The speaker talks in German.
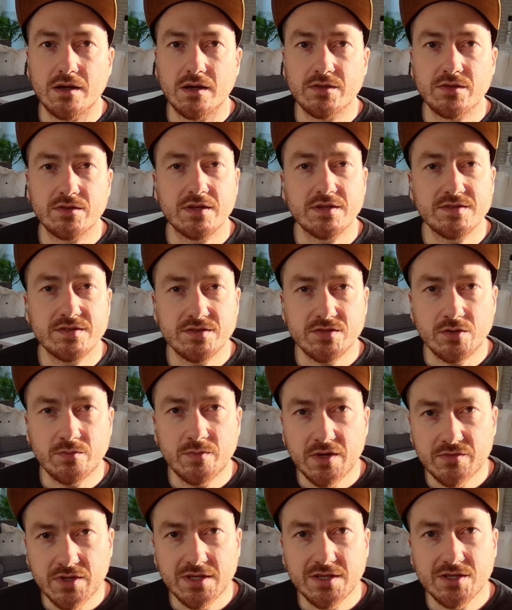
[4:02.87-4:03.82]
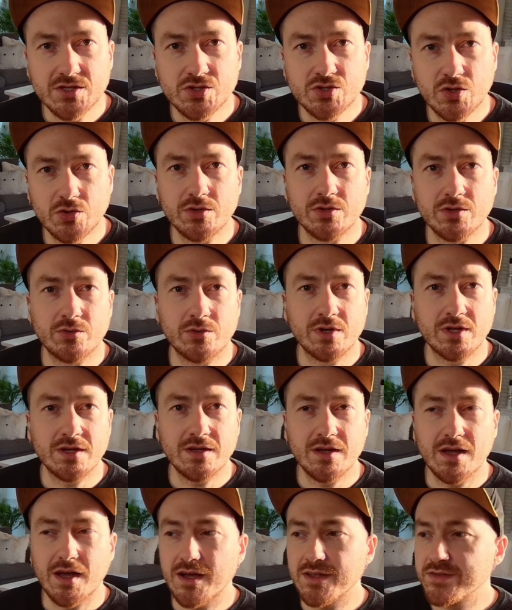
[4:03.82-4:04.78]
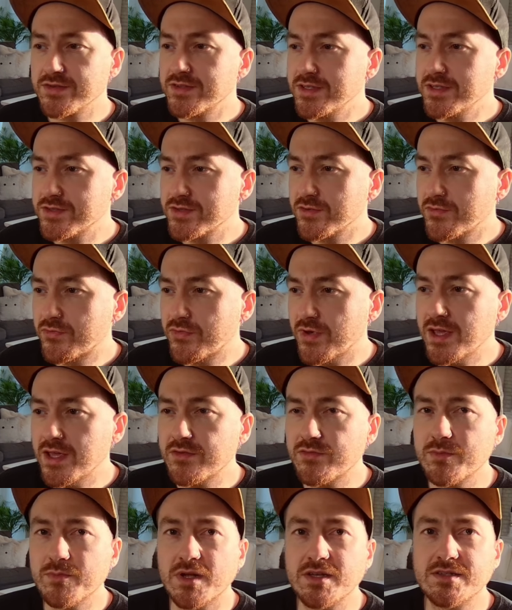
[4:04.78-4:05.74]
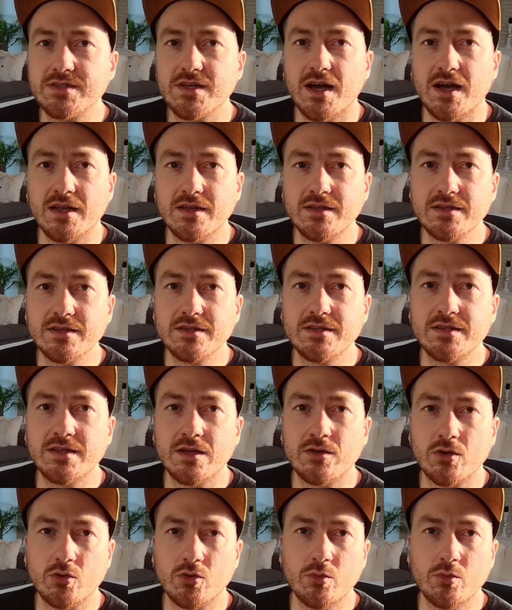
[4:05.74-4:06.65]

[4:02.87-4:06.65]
Also das ist doch mal wirklich schön, oder? Also nicht so fake wie manche andere, die da noch